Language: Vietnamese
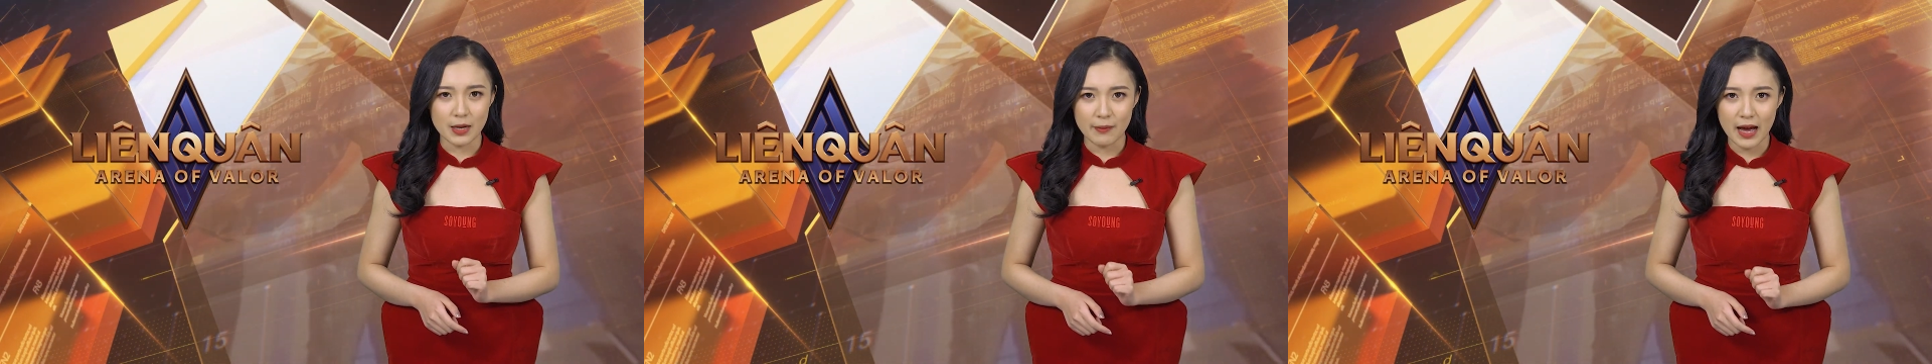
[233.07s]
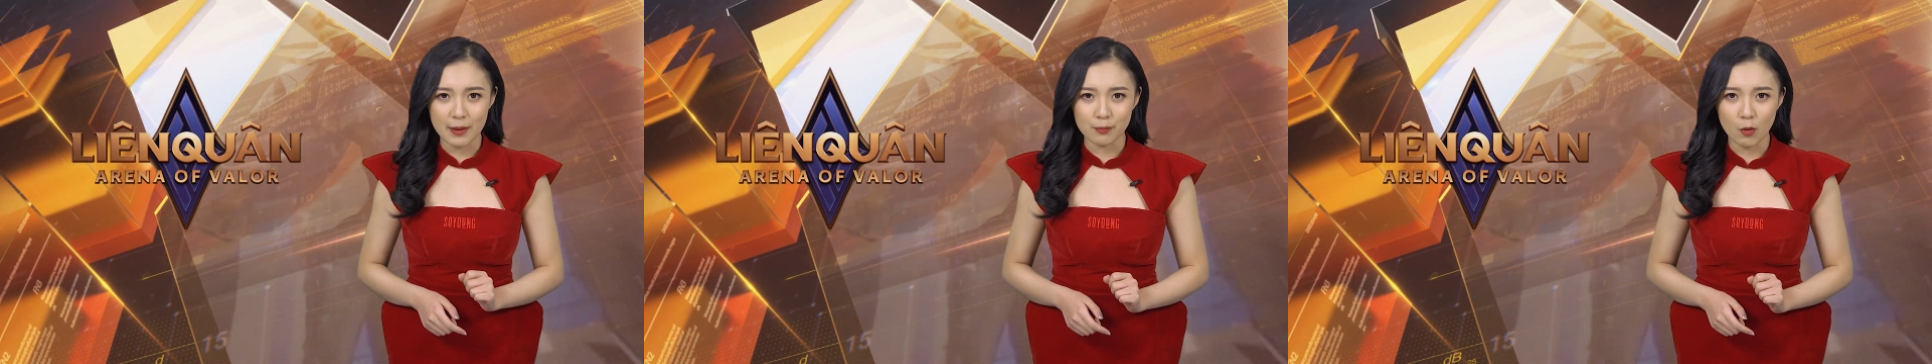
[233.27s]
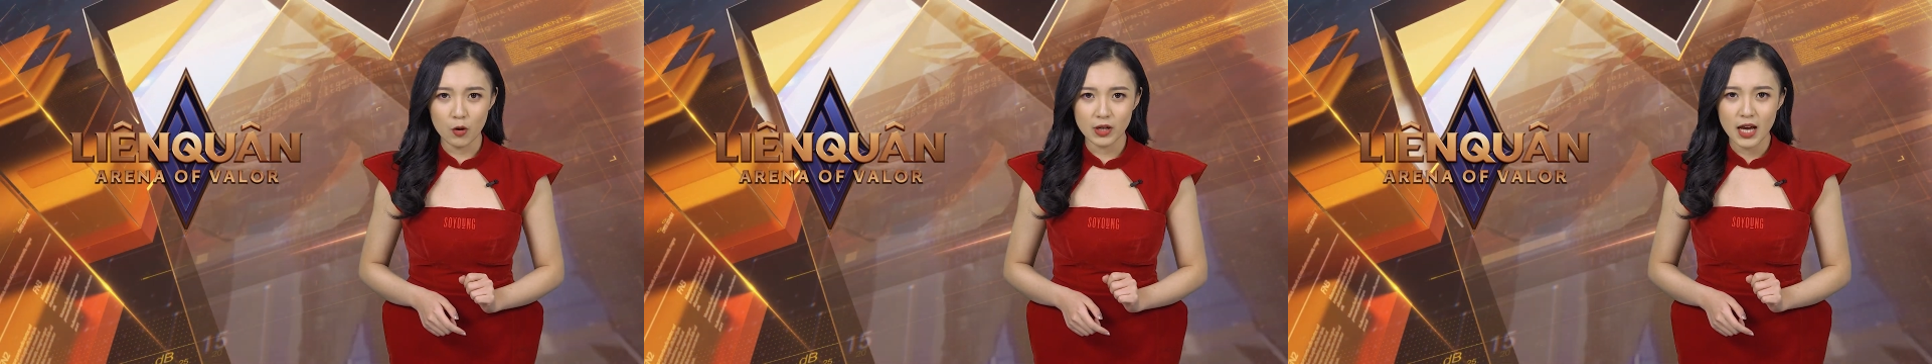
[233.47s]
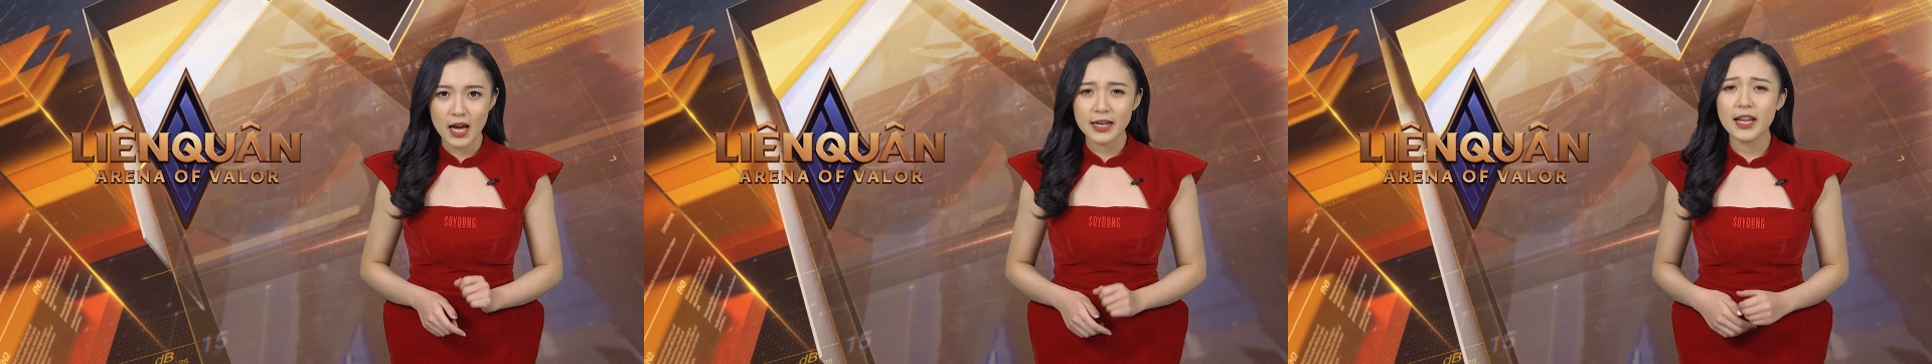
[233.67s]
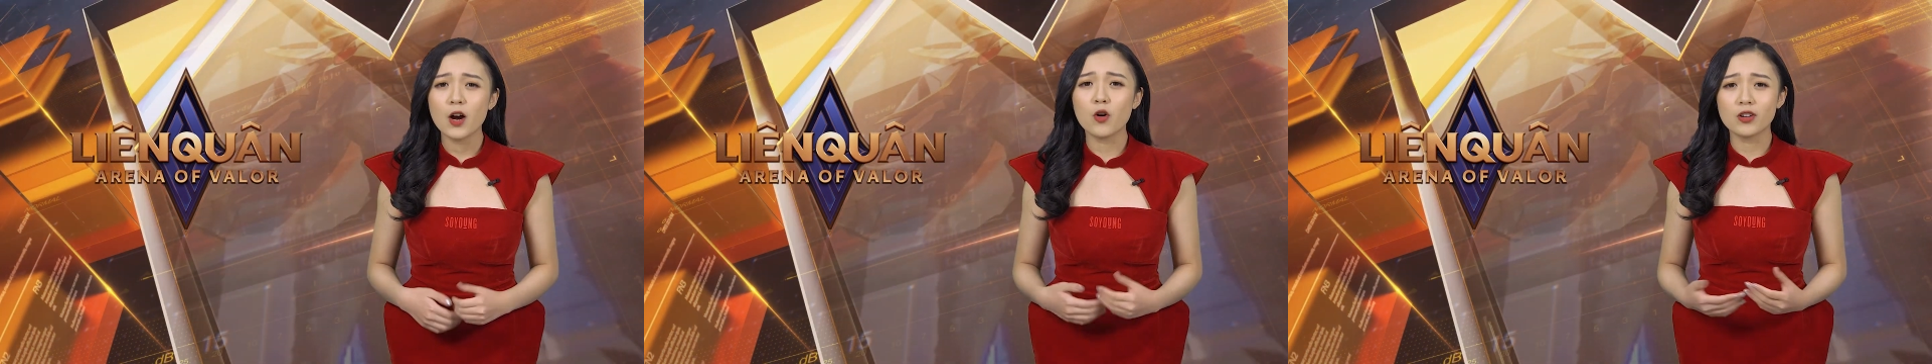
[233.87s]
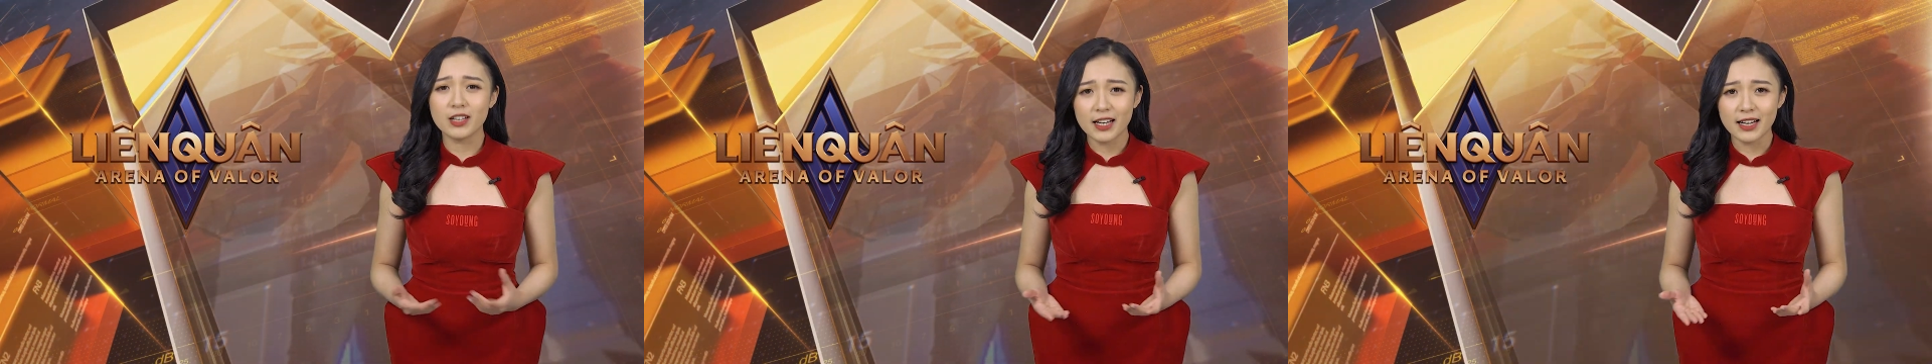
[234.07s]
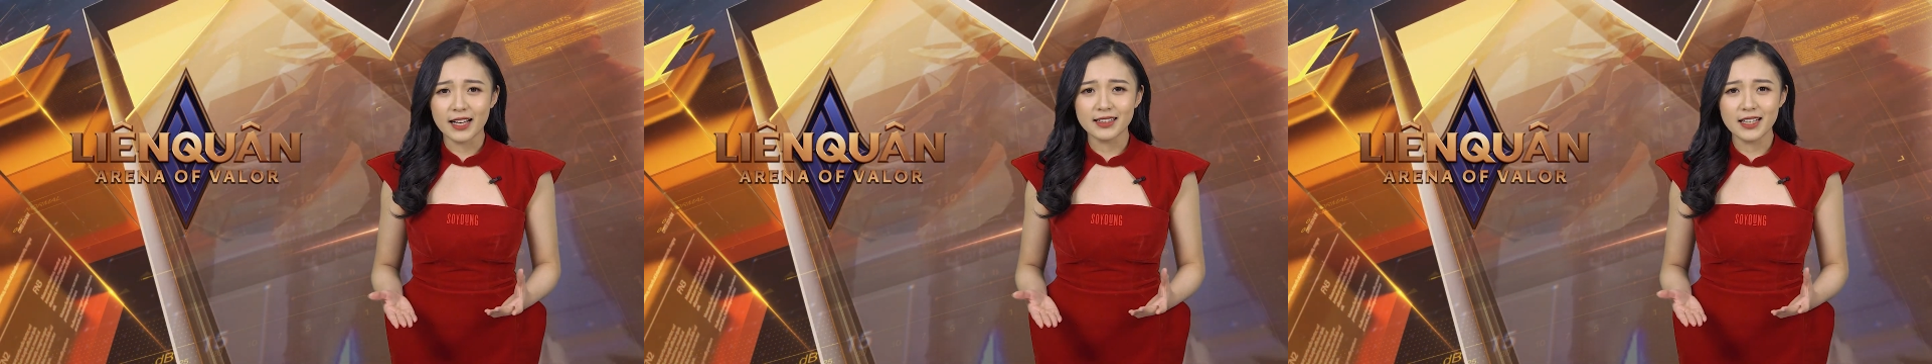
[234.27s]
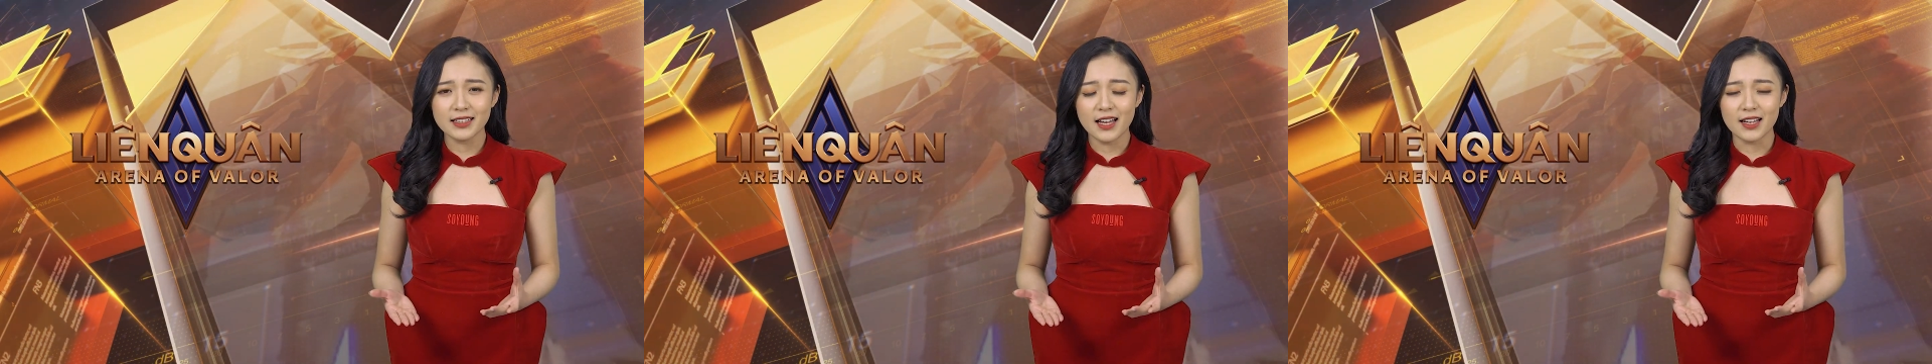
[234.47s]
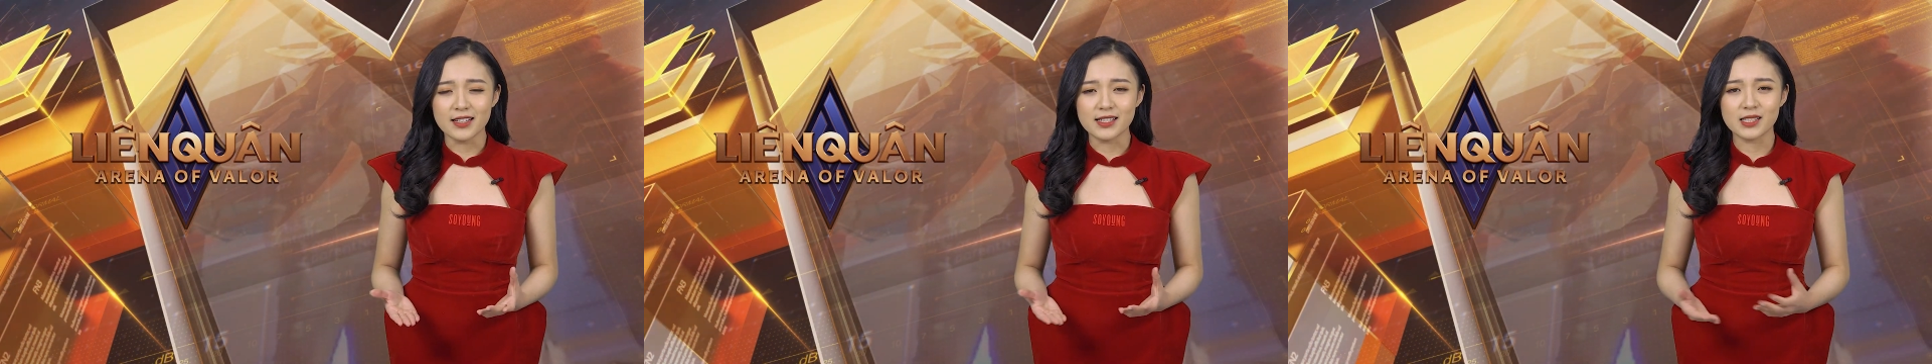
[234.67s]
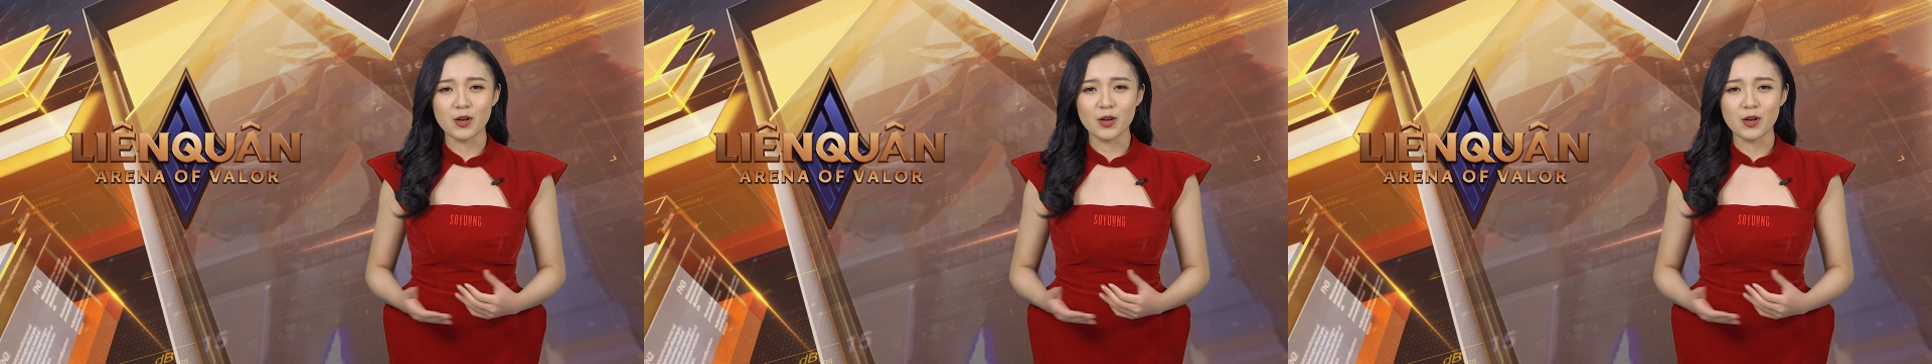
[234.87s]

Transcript: không hai mốt để ổn định lại tinh thần